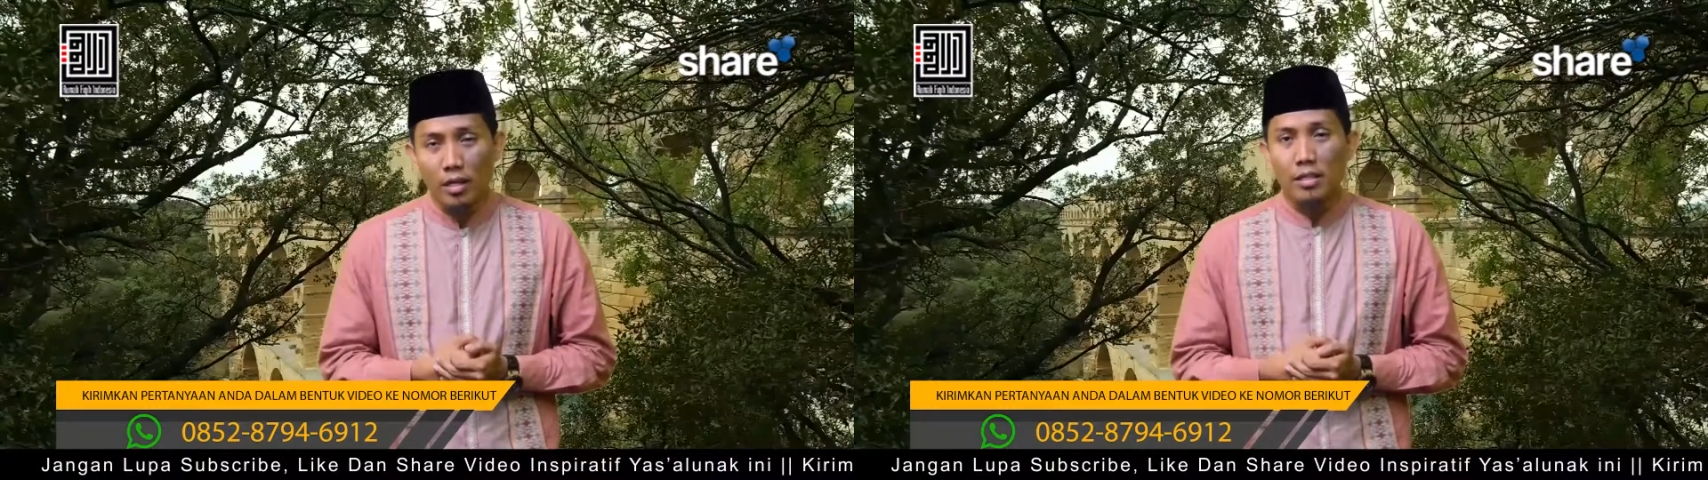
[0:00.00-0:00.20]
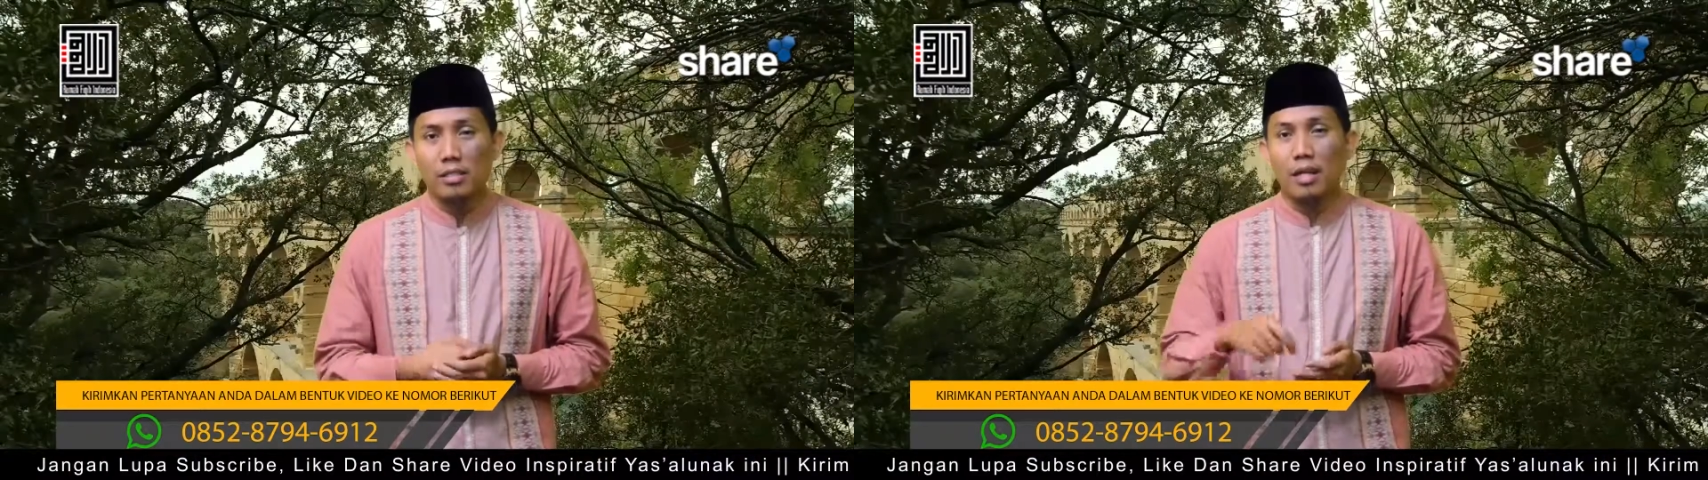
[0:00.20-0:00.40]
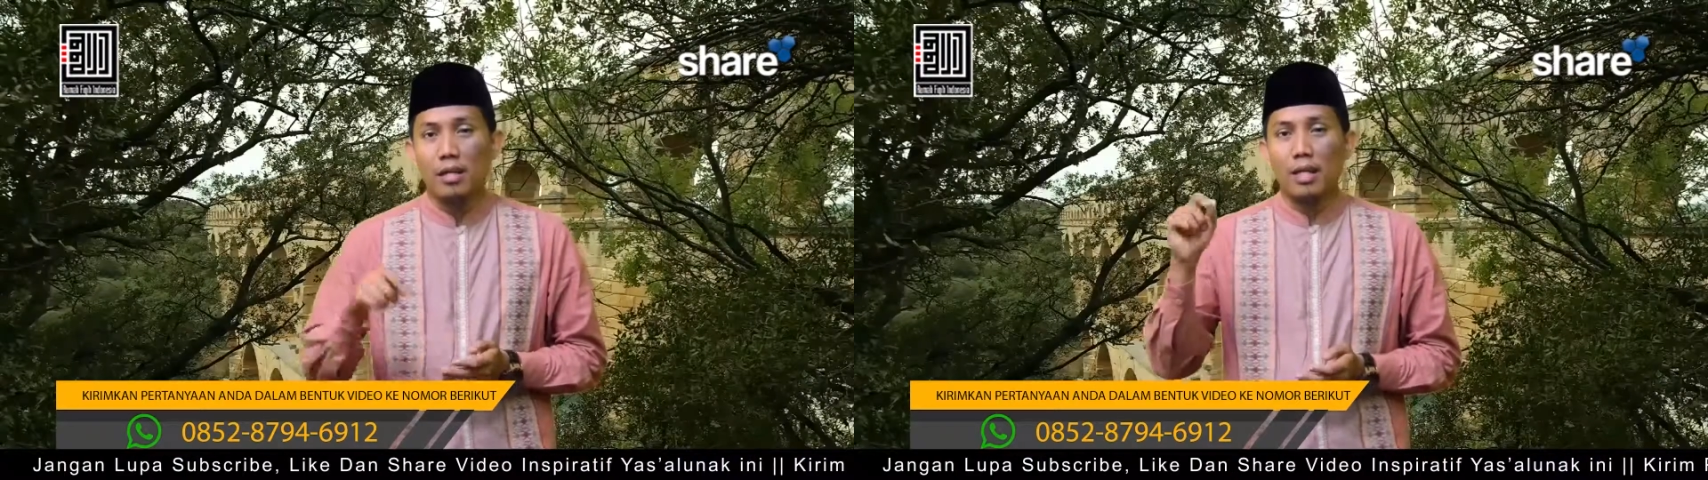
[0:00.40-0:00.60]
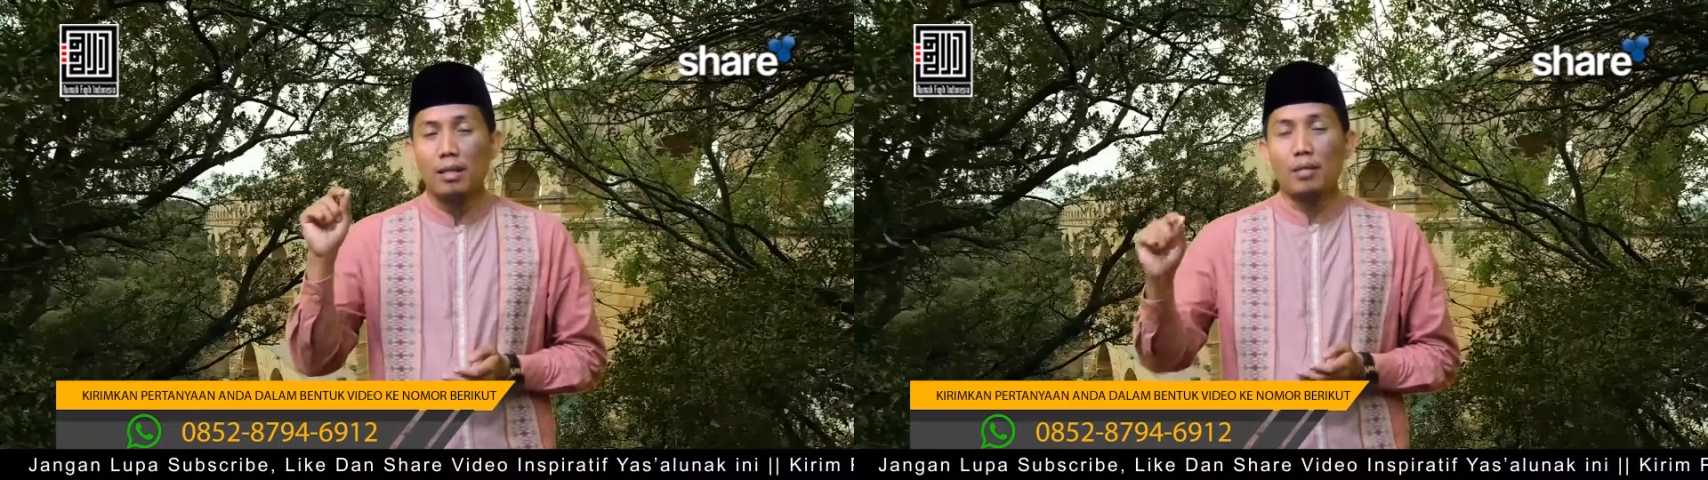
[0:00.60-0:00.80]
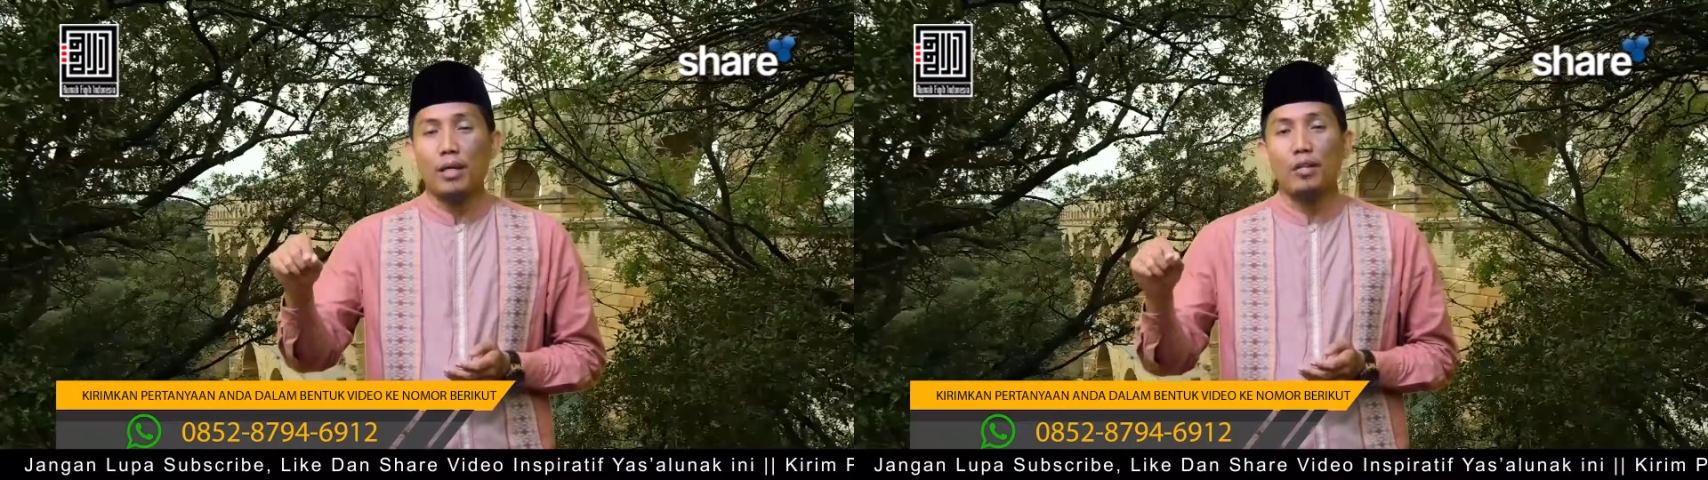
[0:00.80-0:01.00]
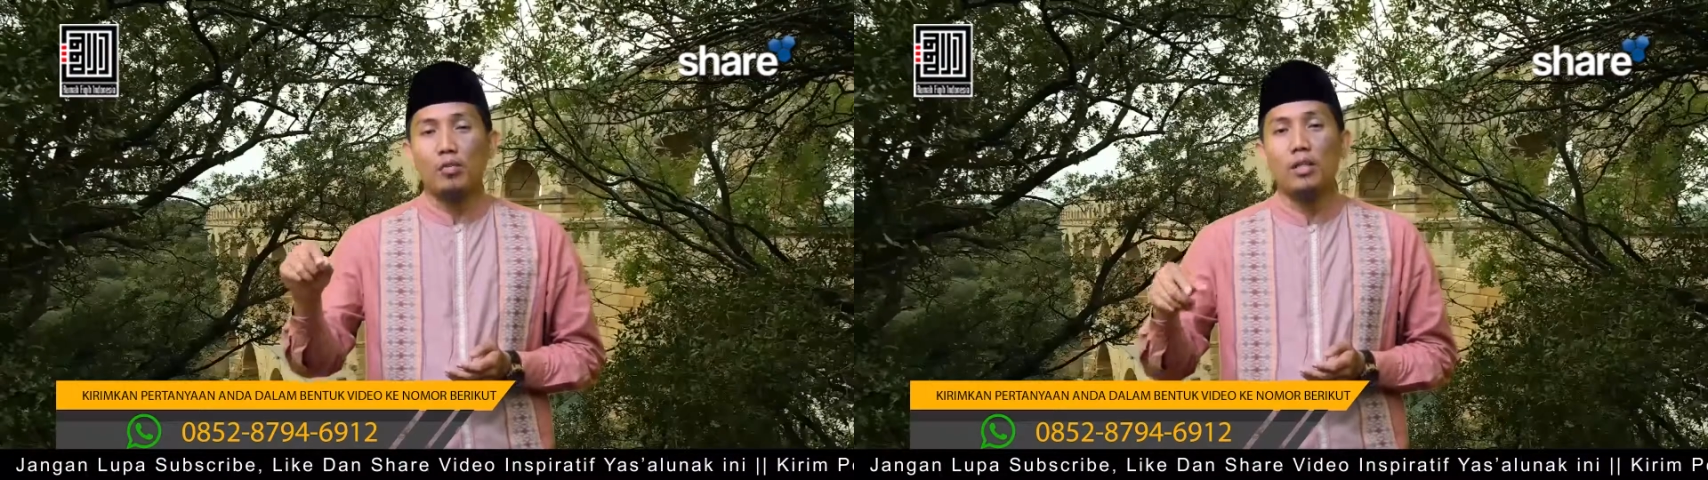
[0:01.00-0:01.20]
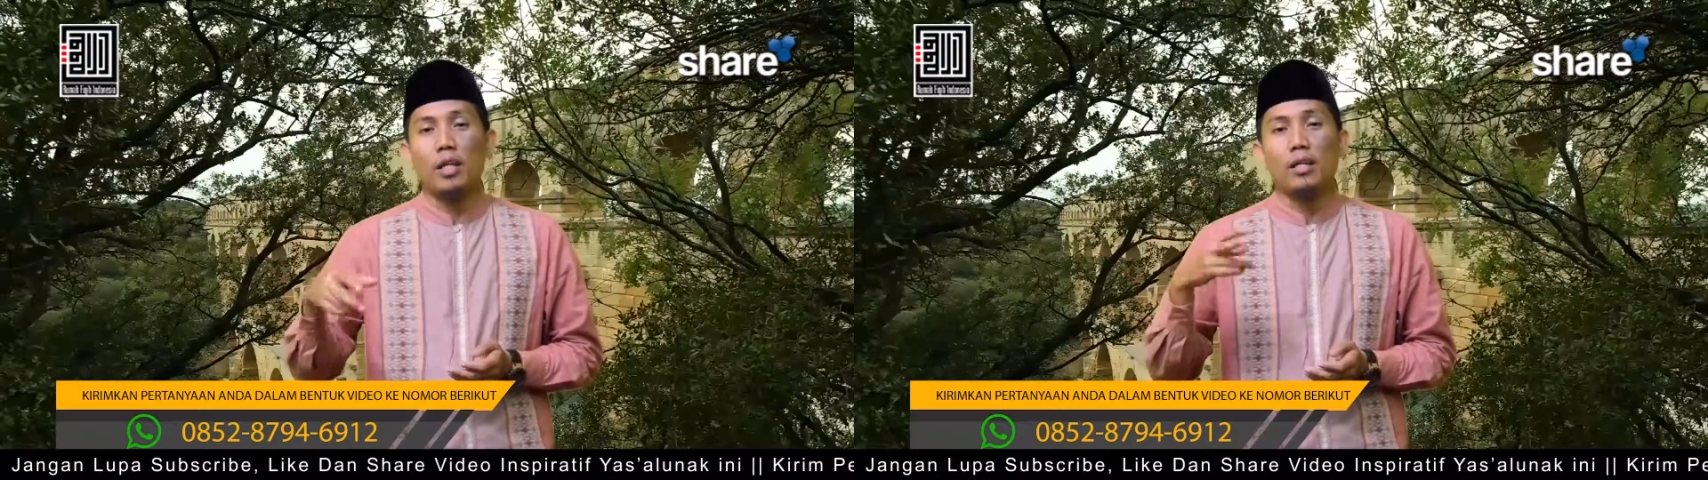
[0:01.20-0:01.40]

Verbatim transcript: saat ada yang meninggal dunia.